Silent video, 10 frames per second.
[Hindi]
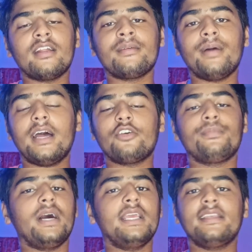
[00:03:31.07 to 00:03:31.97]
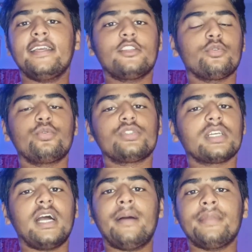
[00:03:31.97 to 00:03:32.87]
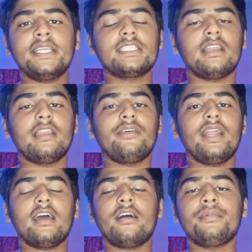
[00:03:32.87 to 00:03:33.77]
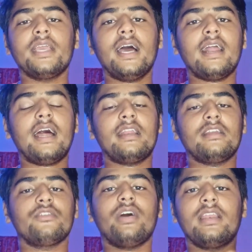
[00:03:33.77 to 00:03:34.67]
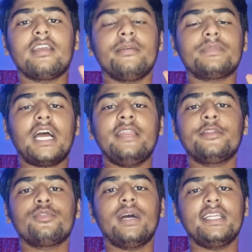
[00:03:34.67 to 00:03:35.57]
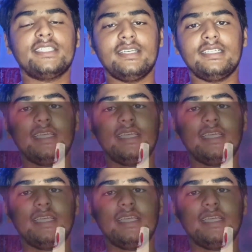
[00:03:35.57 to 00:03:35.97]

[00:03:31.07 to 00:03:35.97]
रन मारो भाई नहीं तो कुछ काम नहीं चलने वाला कभी यार आर वाली कप्तानी भी तुम्हारी चली